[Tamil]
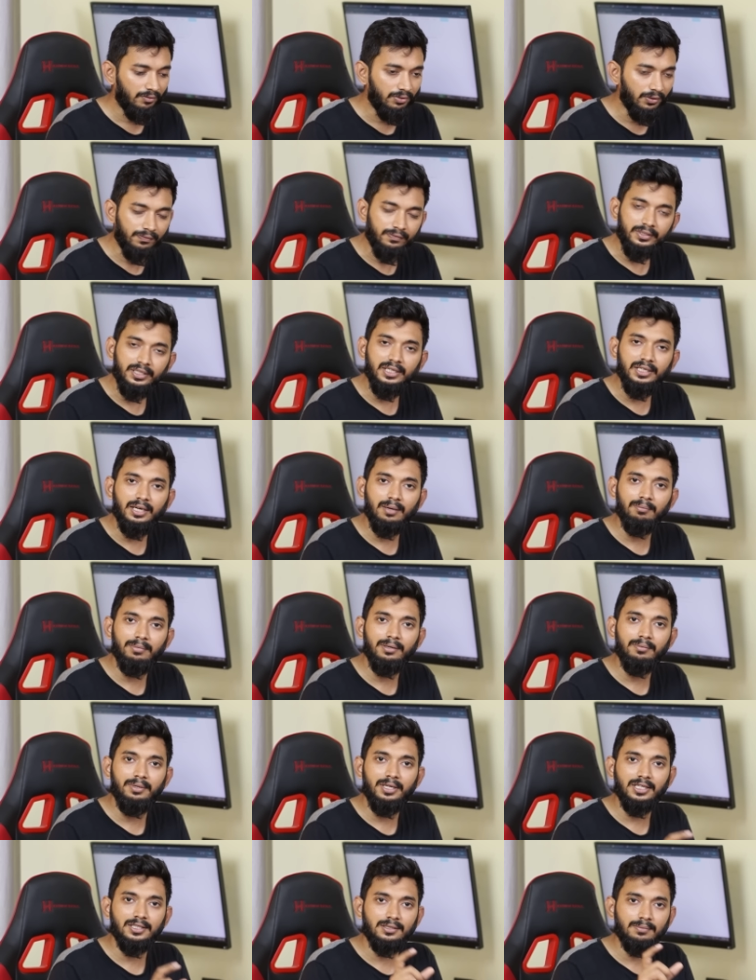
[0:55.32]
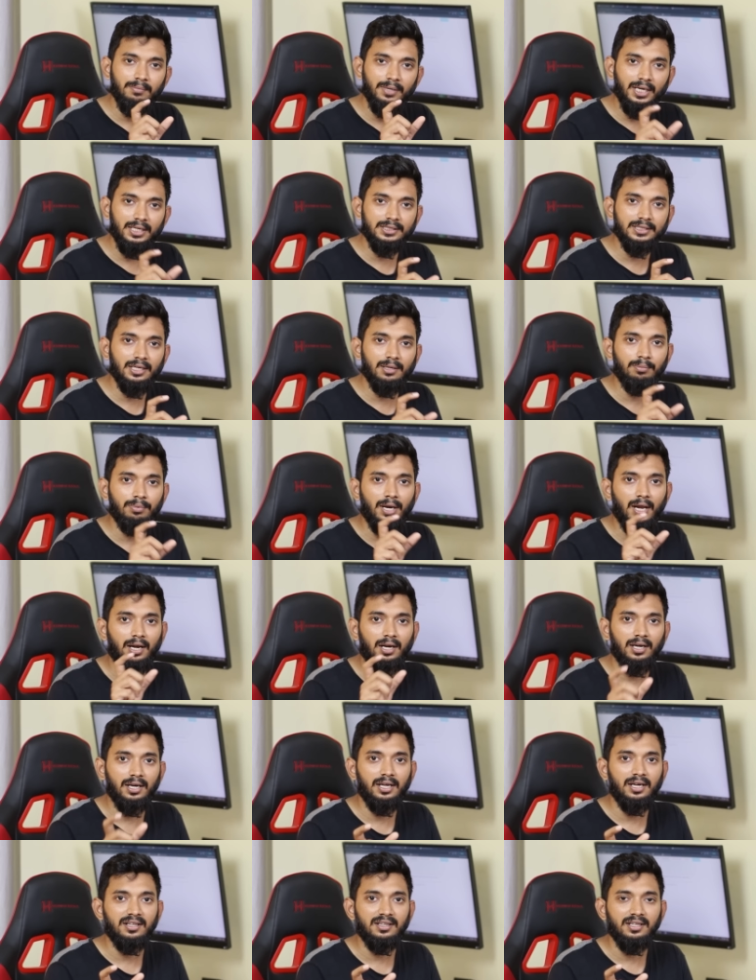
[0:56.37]
ஃபிஃப்டி எம்பிபிஎஸ் பேசிக்
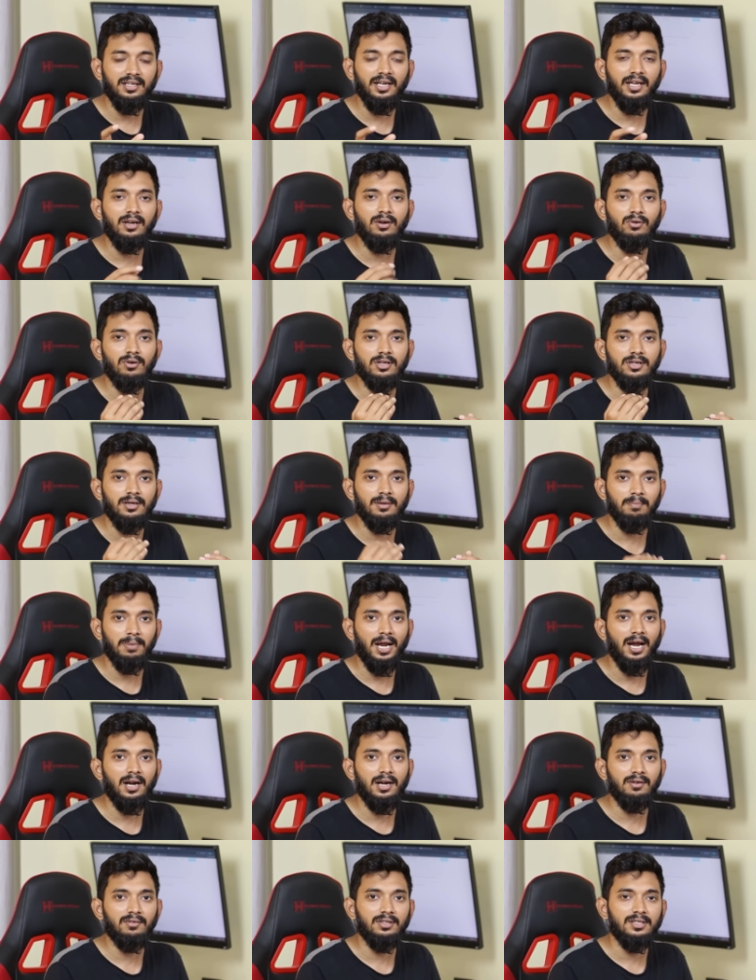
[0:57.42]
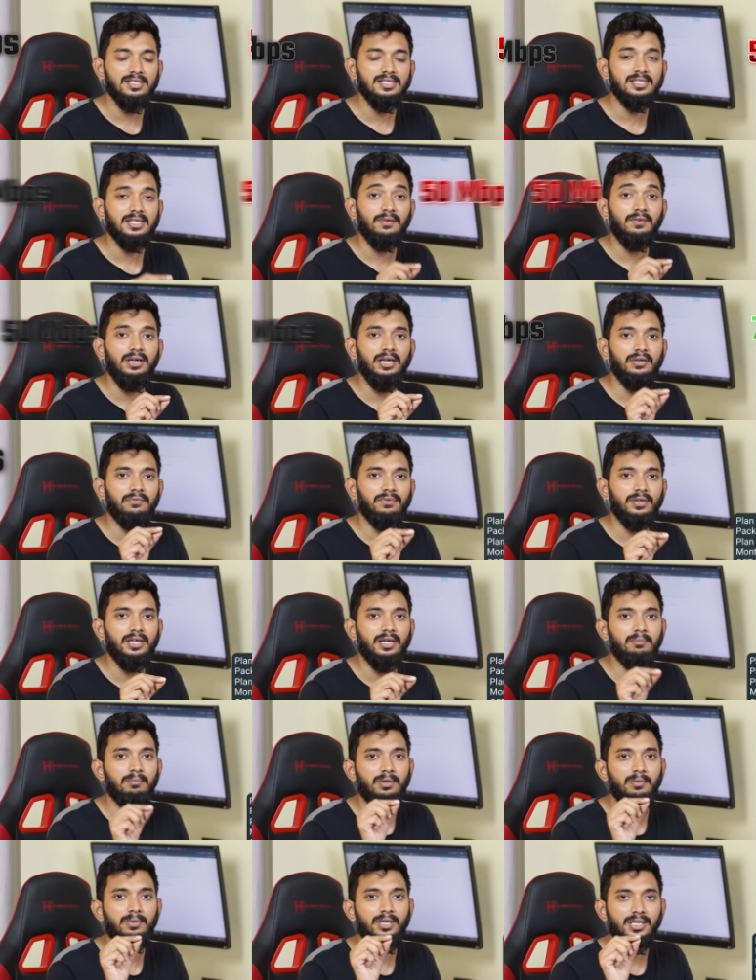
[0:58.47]
பிளான்லேருந்து என்னோட பிளானை வந்து செவன்ட்டி ஃபைவ்
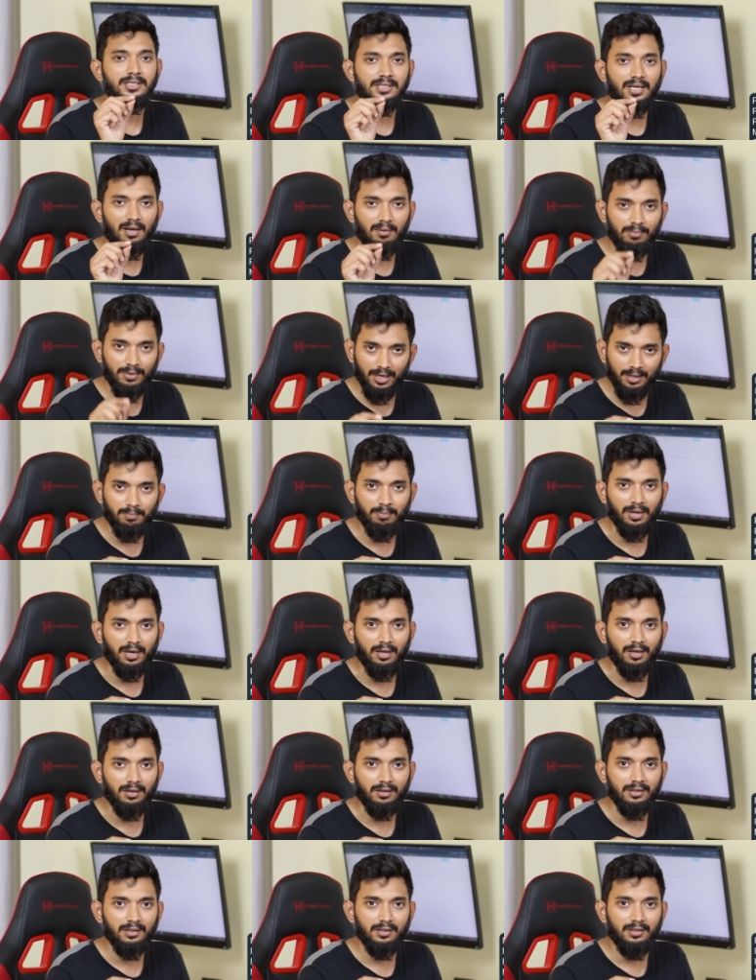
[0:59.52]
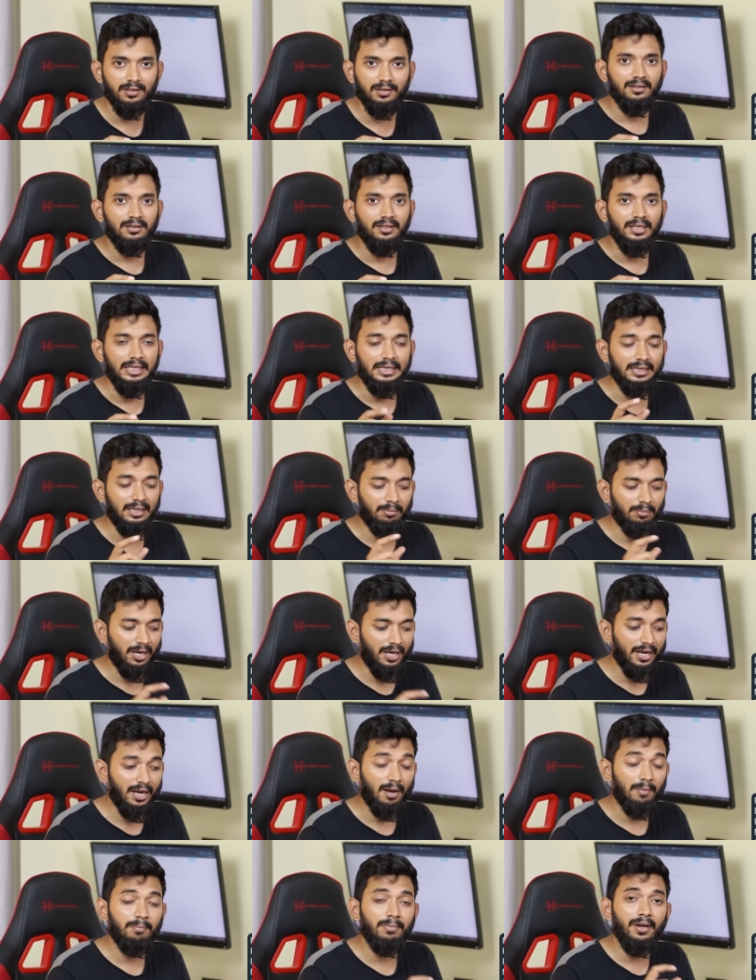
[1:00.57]
எம்பிபிஎஸ்ஸாக அப்கிரேட் பண்ணார் இந்த
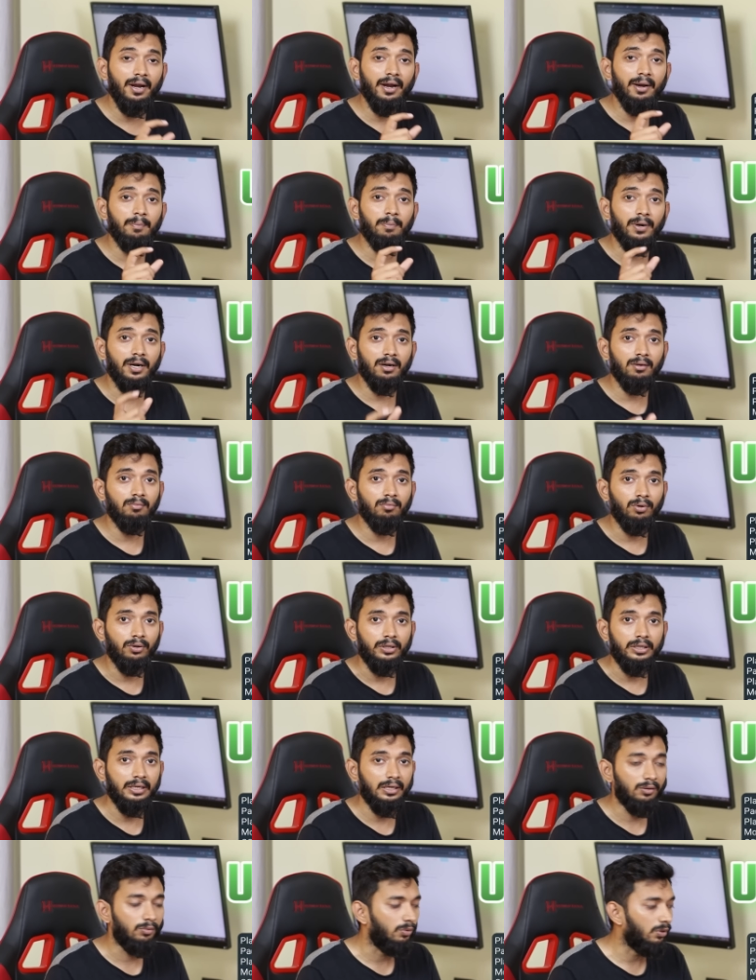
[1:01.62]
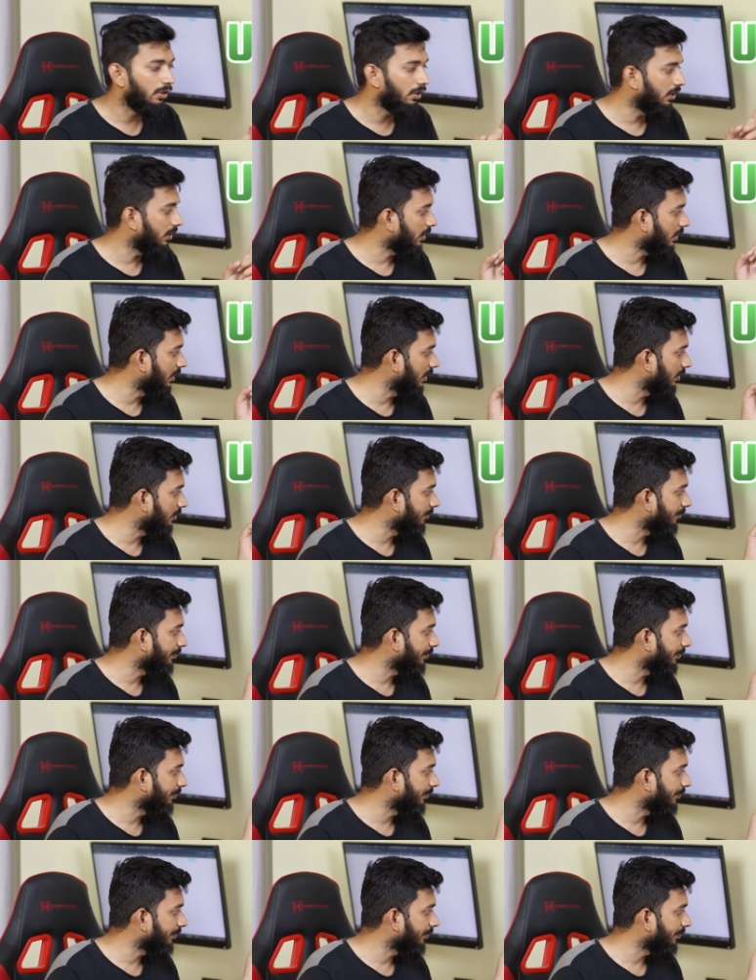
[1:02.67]
மாதிரி அப்கிரேட் பண்ணும்போது உங்களுக்கு